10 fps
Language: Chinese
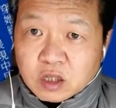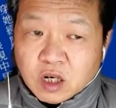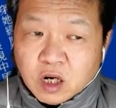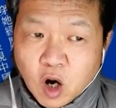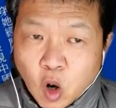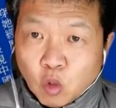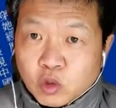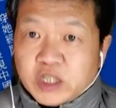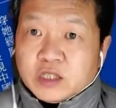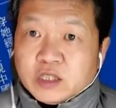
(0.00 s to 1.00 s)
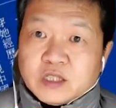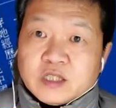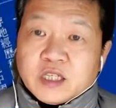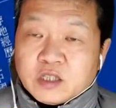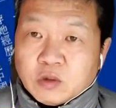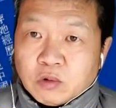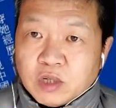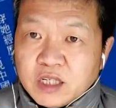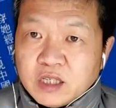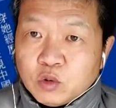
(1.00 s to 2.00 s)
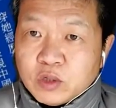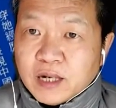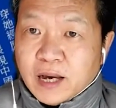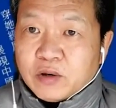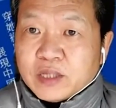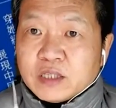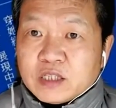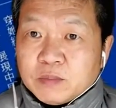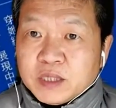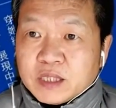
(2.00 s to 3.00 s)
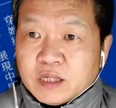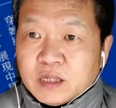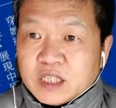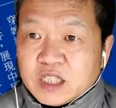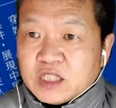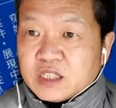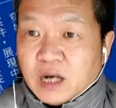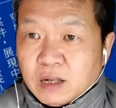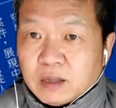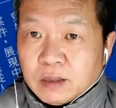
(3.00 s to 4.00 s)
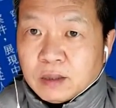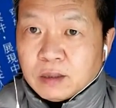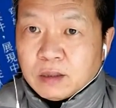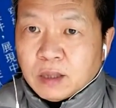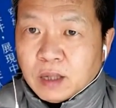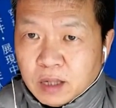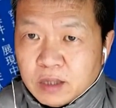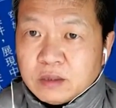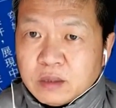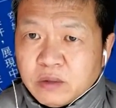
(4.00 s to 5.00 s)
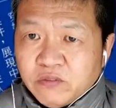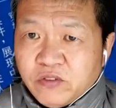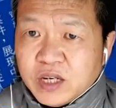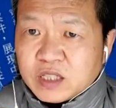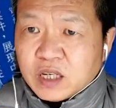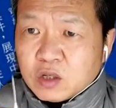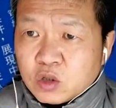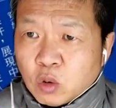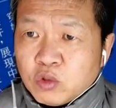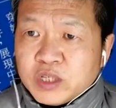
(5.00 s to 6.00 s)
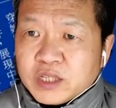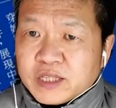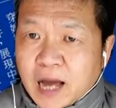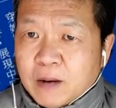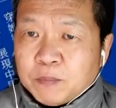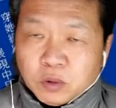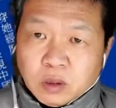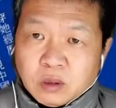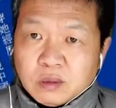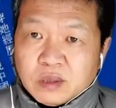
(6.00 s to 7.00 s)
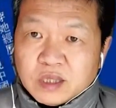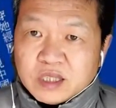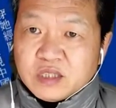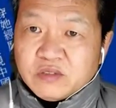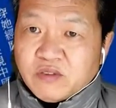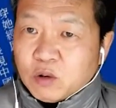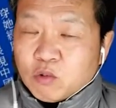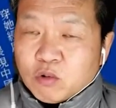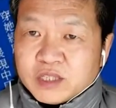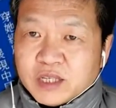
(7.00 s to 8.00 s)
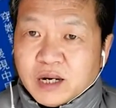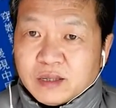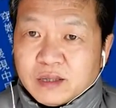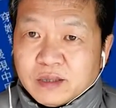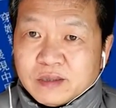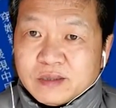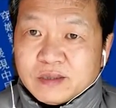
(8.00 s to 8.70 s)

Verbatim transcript: 厚实的这种利润来源的这么一个市场啊，很非常容易打破西方国家啊